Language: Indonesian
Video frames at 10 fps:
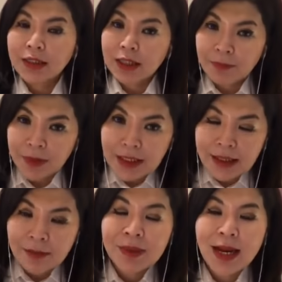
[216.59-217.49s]
Tapi
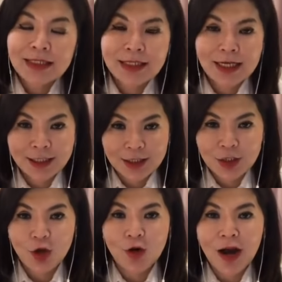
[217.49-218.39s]
kita belajar jadi
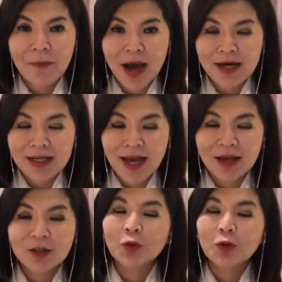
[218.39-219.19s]
seorang Maria.